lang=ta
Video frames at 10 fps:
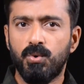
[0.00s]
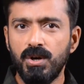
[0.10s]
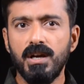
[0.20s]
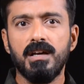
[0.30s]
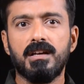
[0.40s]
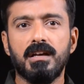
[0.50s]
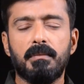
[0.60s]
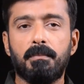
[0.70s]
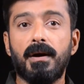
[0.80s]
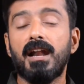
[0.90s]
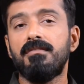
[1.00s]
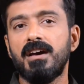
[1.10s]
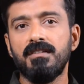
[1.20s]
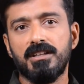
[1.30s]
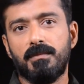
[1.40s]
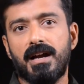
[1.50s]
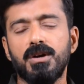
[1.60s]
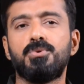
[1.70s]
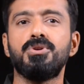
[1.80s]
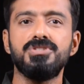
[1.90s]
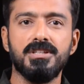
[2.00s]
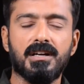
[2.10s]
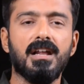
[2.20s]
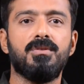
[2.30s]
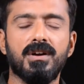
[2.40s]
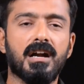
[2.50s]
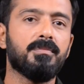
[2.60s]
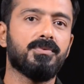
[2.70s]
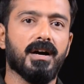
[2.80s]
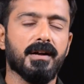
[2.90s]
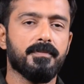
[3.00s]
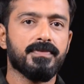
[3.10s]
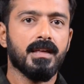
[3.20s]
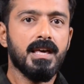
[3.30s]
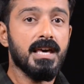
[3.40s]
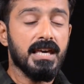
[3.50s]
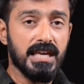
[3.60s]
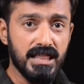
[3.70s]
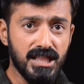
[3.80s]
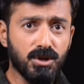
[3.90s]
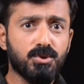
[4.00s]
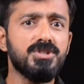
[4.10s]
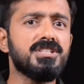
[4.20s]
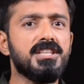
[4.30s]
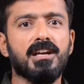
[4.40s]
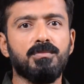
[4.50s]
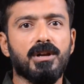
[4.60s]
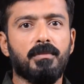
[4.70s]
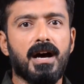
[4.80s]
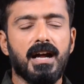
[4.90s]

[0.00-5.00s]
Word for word: உங்களுக்கு பல்வேறு விதமான குறுஞ்செய்திகளை அவங்க அனுப்புவாங்க இந்த குறுஞ்செய்திகள் மூலமா